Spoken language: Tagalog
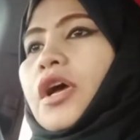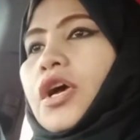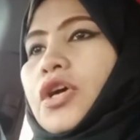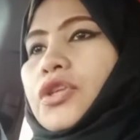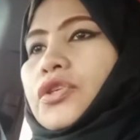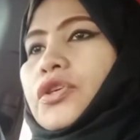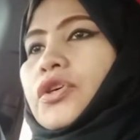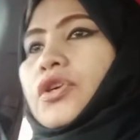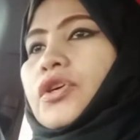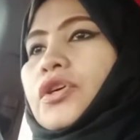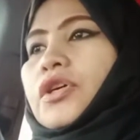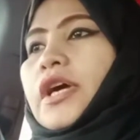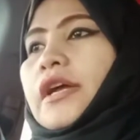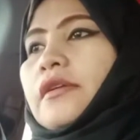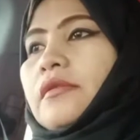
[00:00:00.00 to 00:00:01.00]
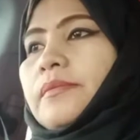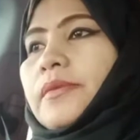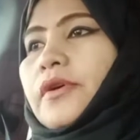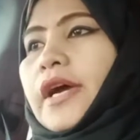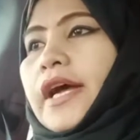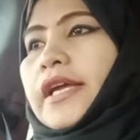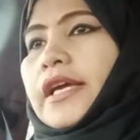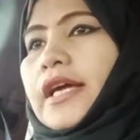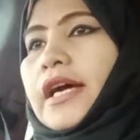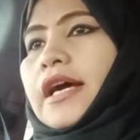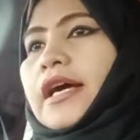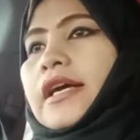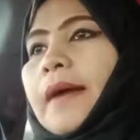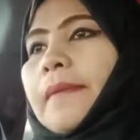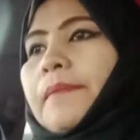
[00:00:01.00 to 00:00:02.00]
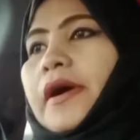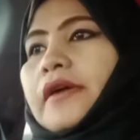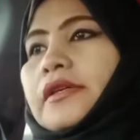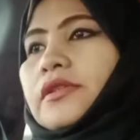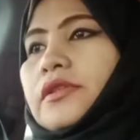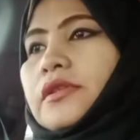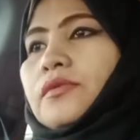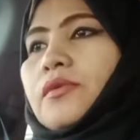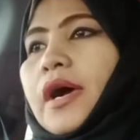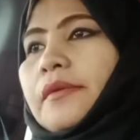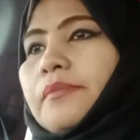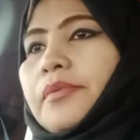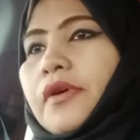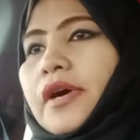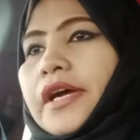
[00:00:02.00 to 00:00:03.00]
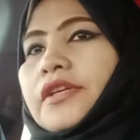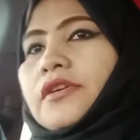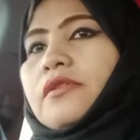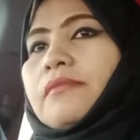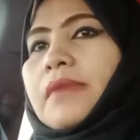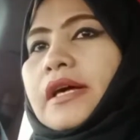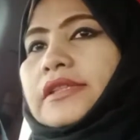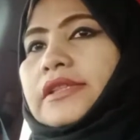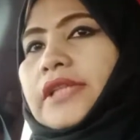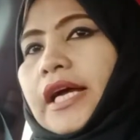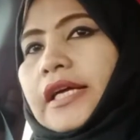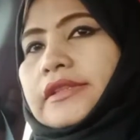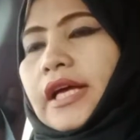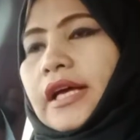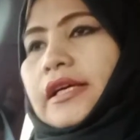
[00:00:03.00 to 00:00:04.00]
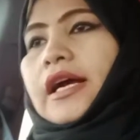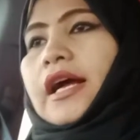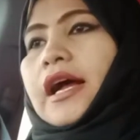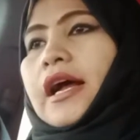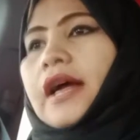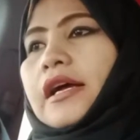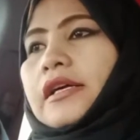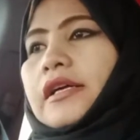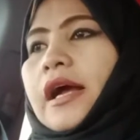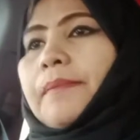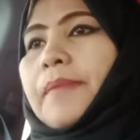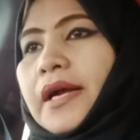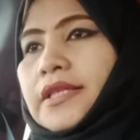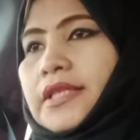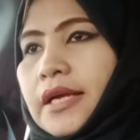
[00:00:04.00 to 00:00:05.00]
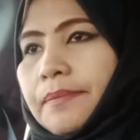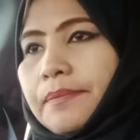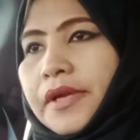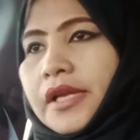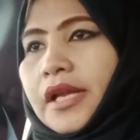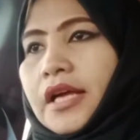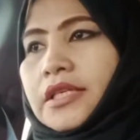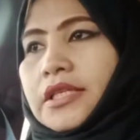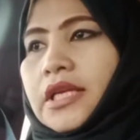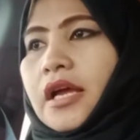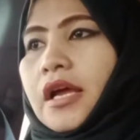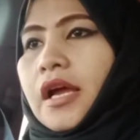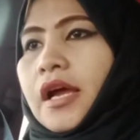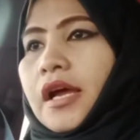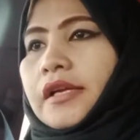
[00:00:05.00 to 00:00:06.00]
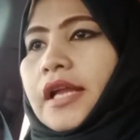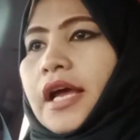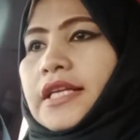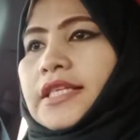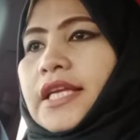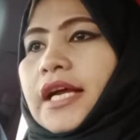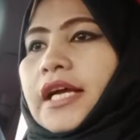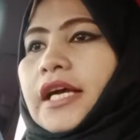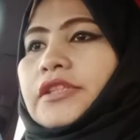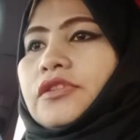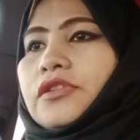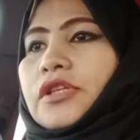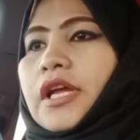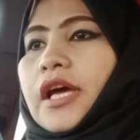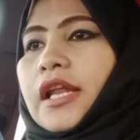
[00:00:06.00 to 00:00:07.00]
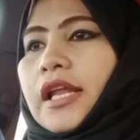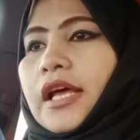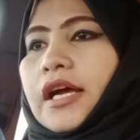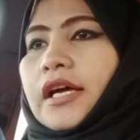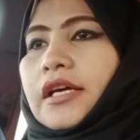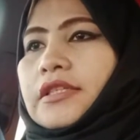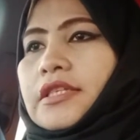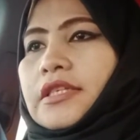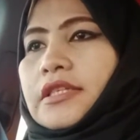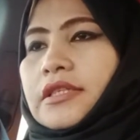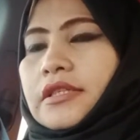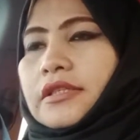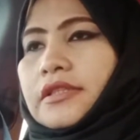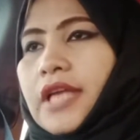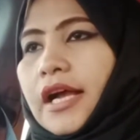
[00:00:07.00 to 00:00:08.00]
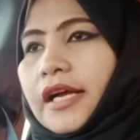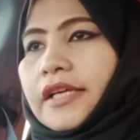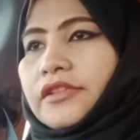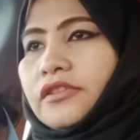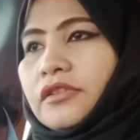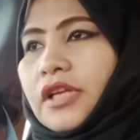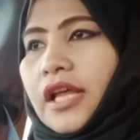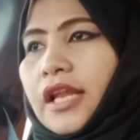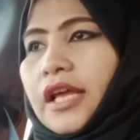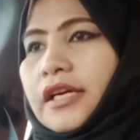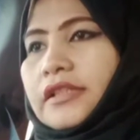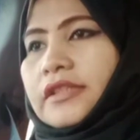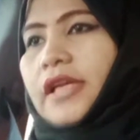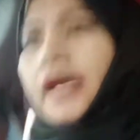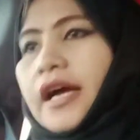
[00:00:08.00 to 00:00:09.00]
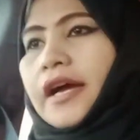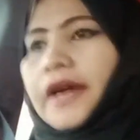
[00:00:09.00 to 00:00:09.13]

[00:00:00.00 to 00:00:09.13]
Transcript: so ganun po kaya kapag wag po kayong magtataka kapag sa Pinas nasa kanyo na lang sa kanyo na lang na